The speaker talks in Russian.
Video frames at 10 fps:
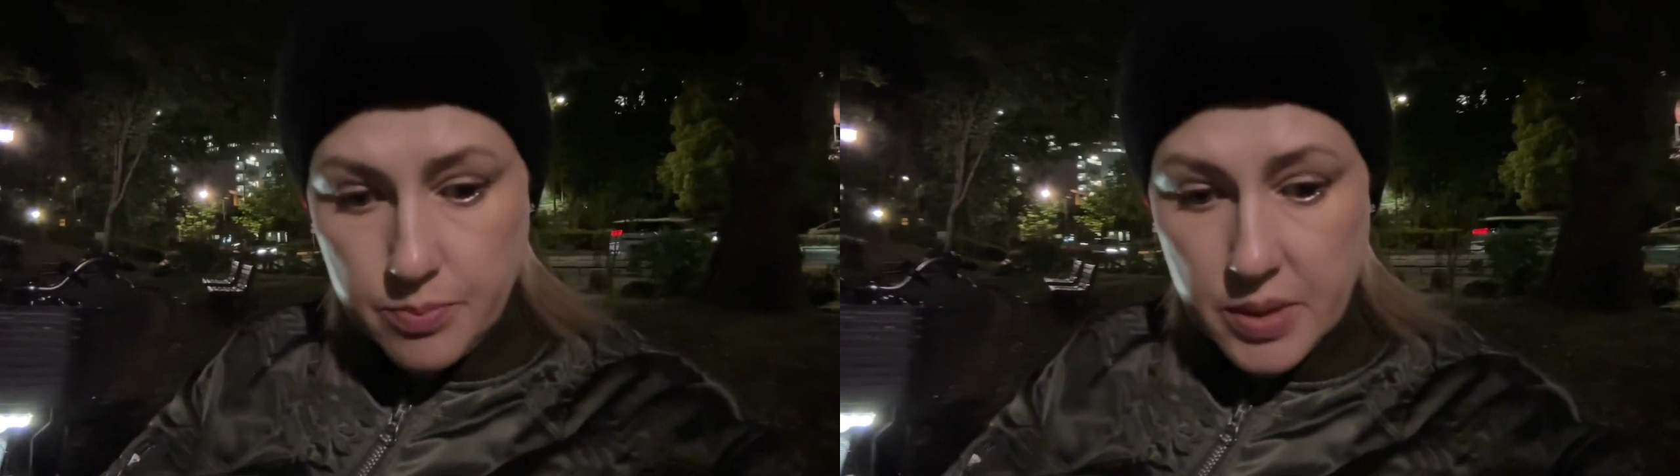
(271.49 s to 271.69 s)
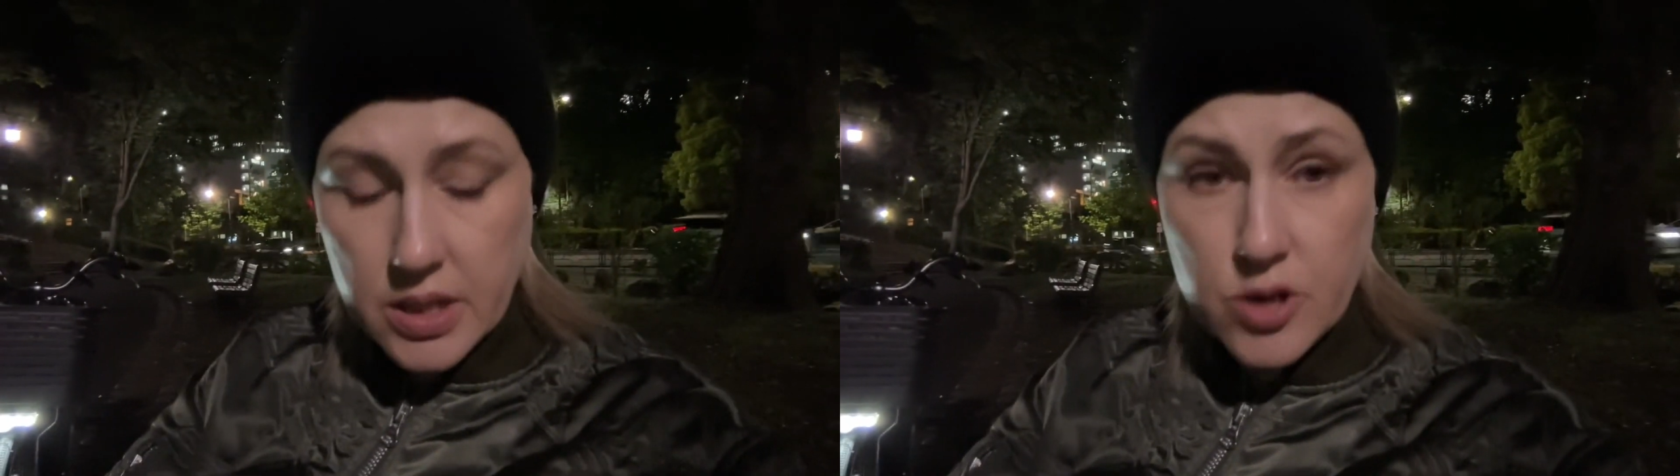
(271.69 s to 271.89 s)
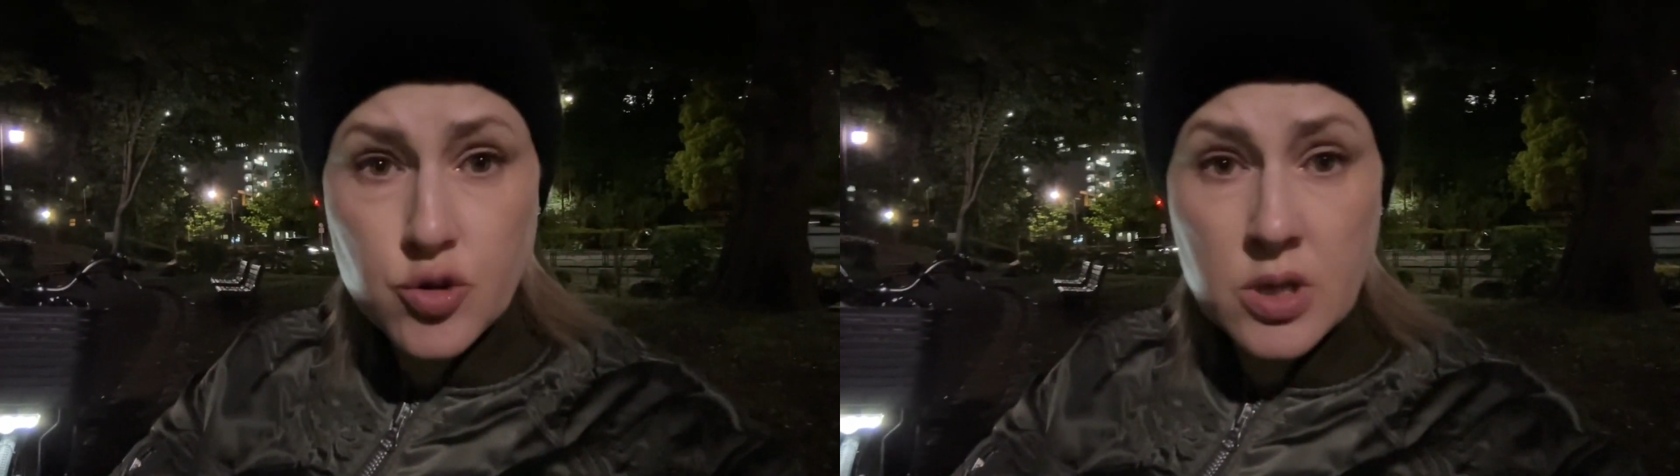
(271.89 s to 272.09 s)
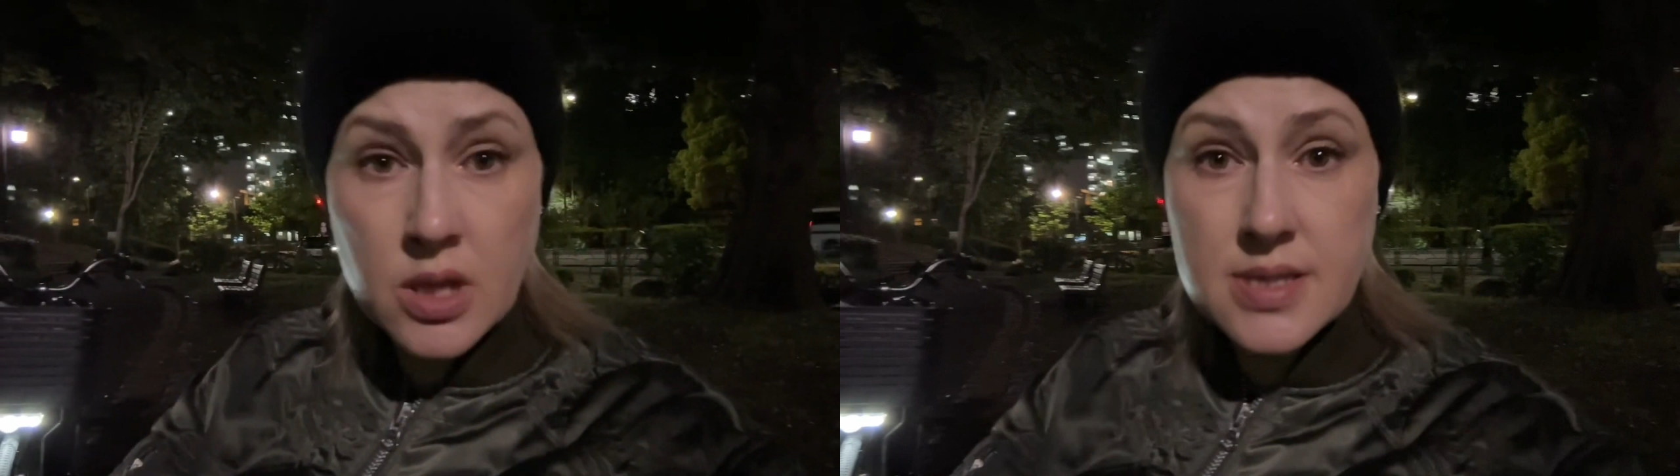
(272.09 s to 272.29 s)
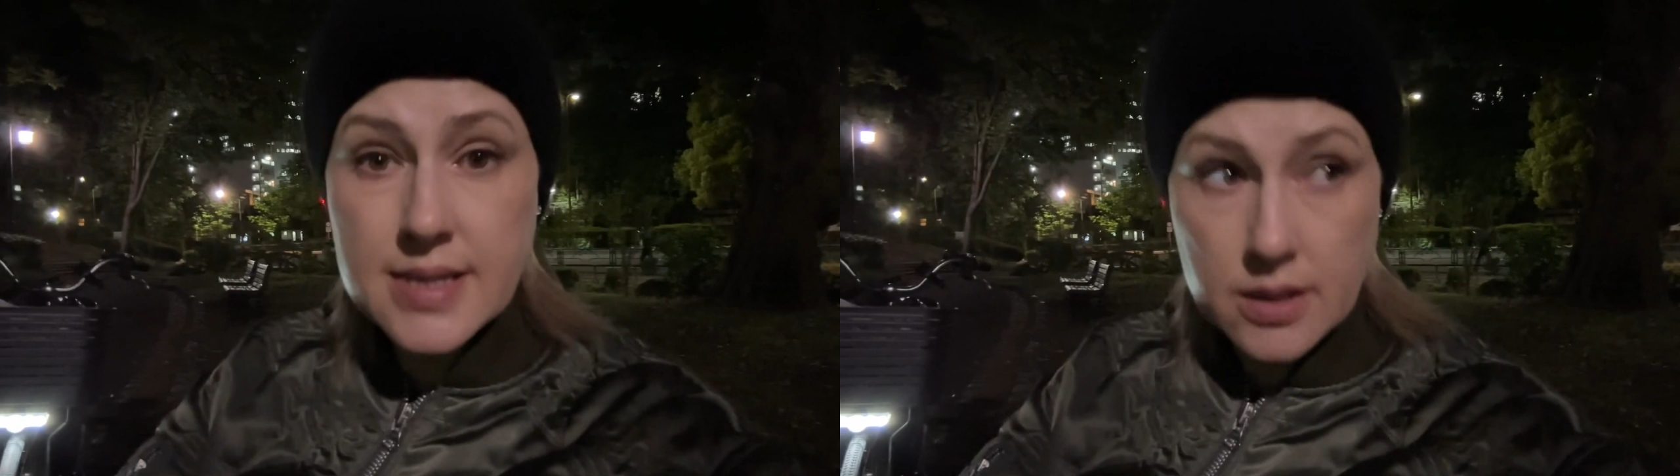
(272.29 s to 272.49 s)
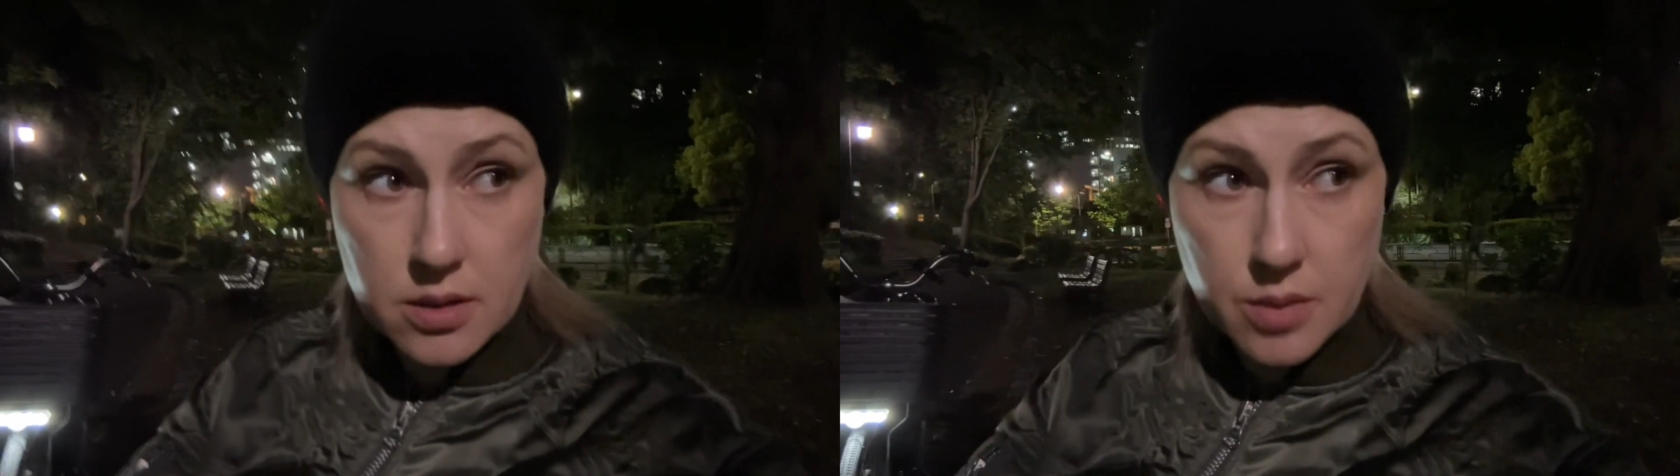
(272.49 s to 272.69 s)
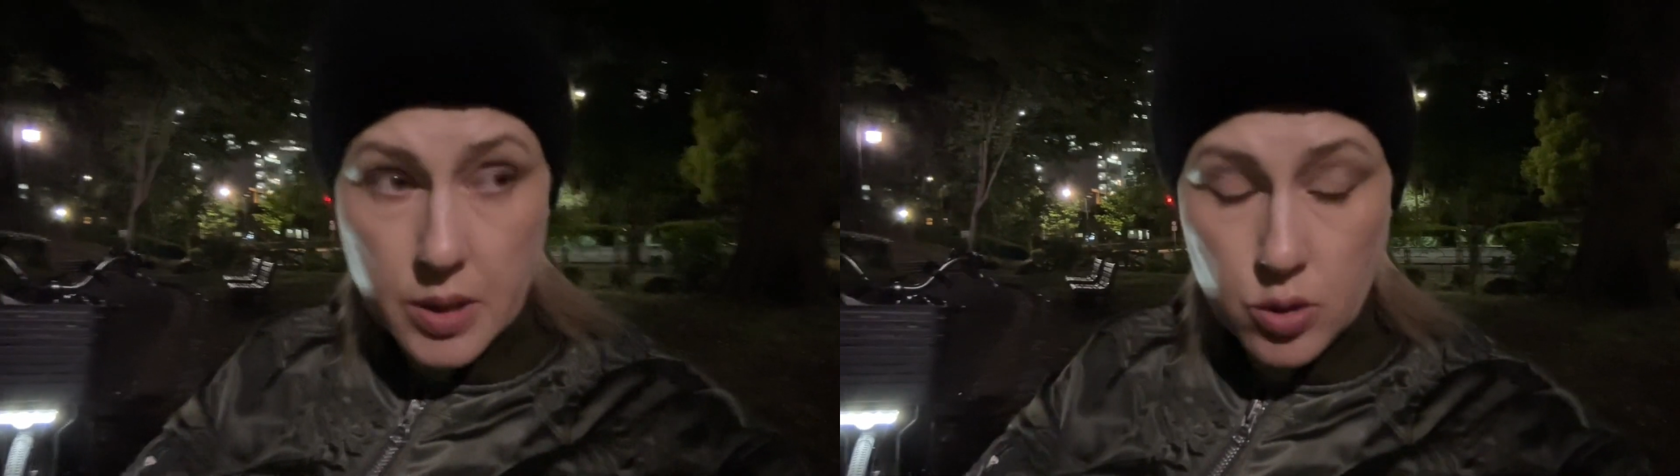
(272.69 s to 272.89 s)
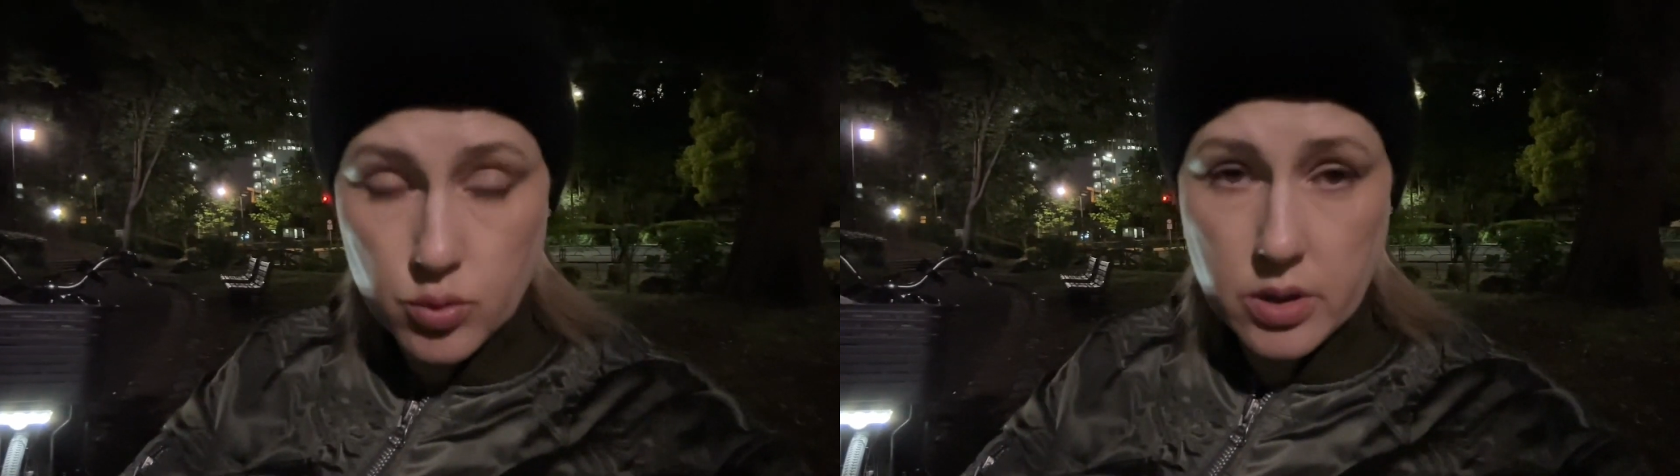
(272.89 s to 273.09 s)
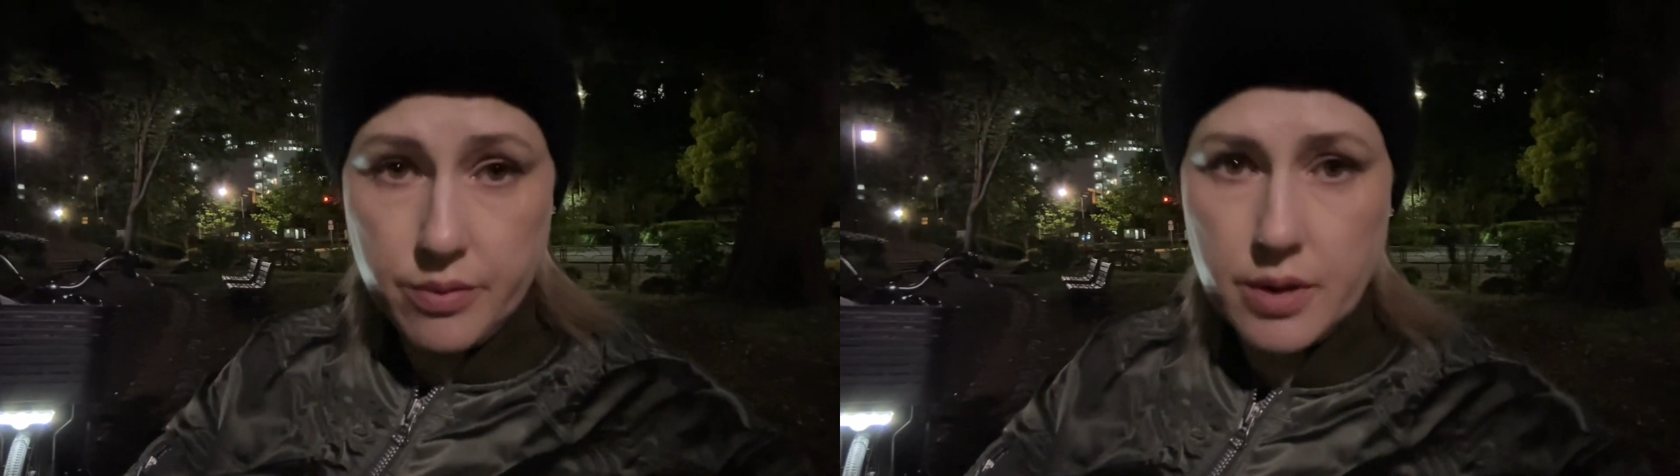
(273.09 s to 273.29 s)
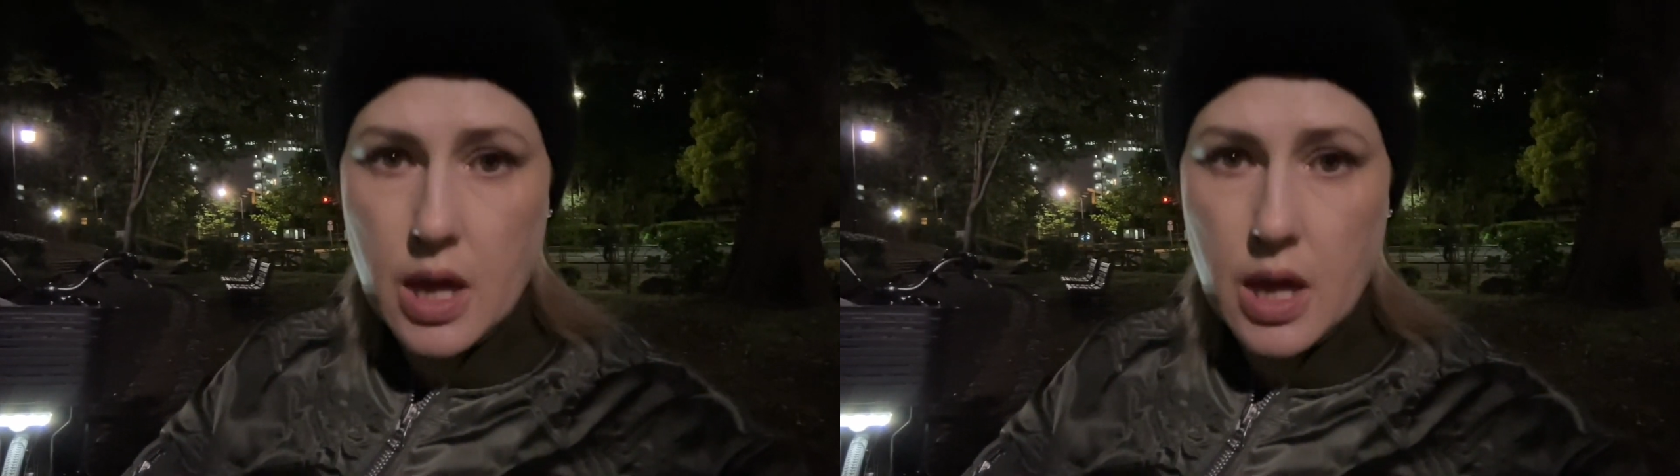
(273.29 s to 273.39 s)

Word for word: продажу иностранных продуктов.